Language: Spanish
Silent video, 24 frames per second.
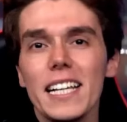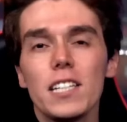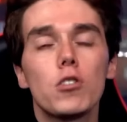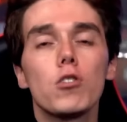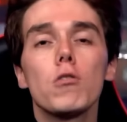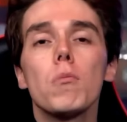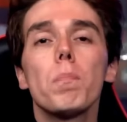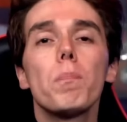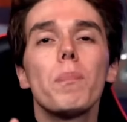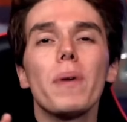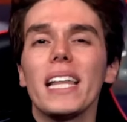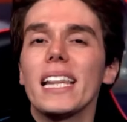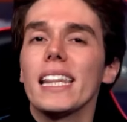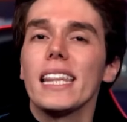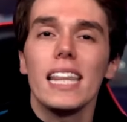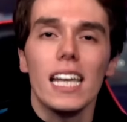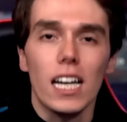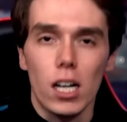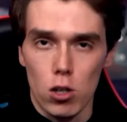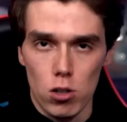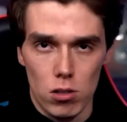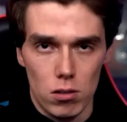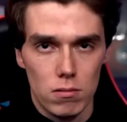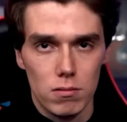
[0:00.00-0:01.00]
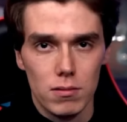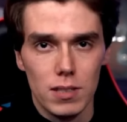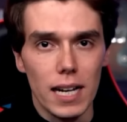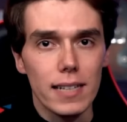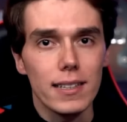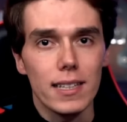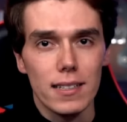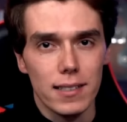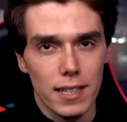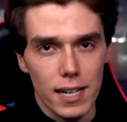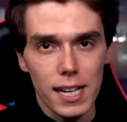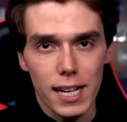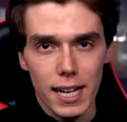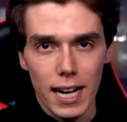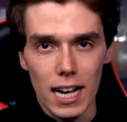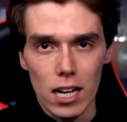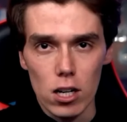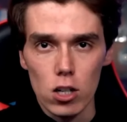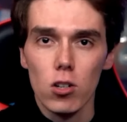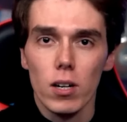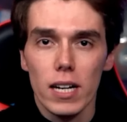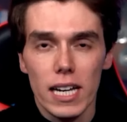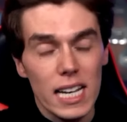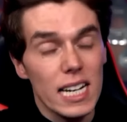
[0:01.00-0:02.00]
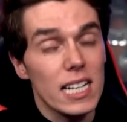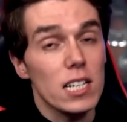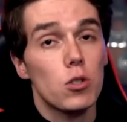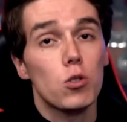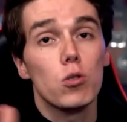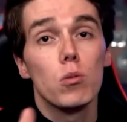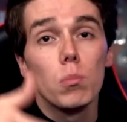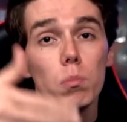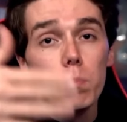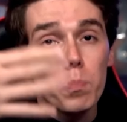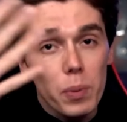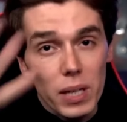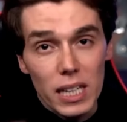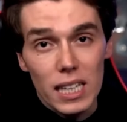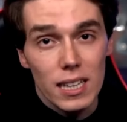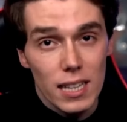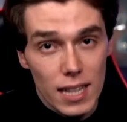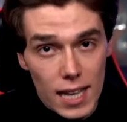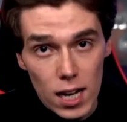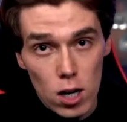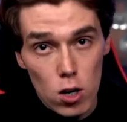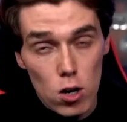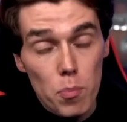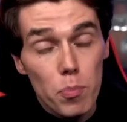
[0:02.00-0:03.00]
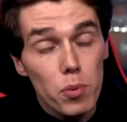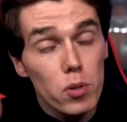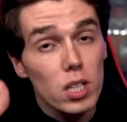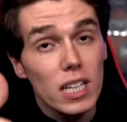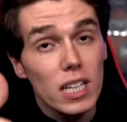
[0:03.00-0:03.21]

Es un pendejo. Natanael Cano, eres un pendejo